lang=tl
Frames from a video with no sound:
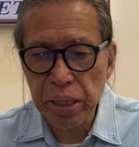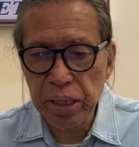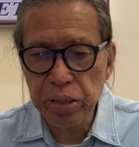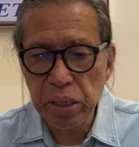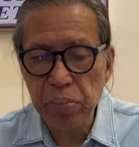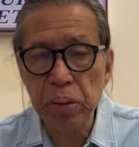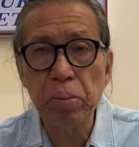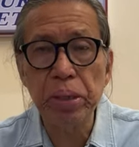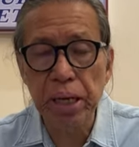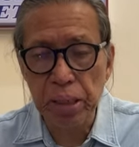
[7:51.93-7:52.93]
Ang isipin mo,
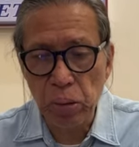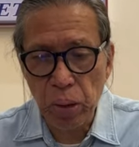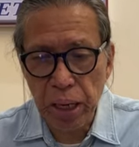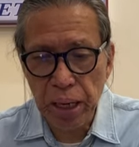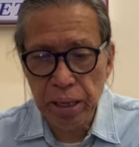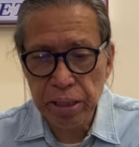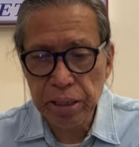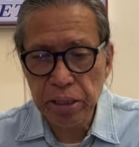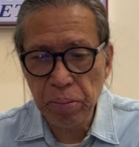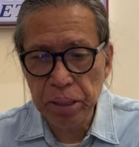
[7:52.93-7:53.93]
manalo ka,
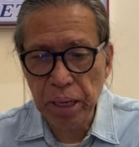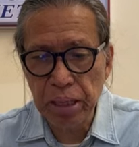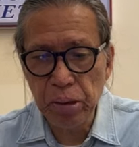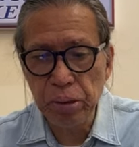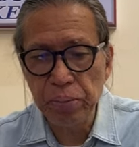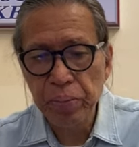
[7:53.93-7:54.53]
hindi matalo.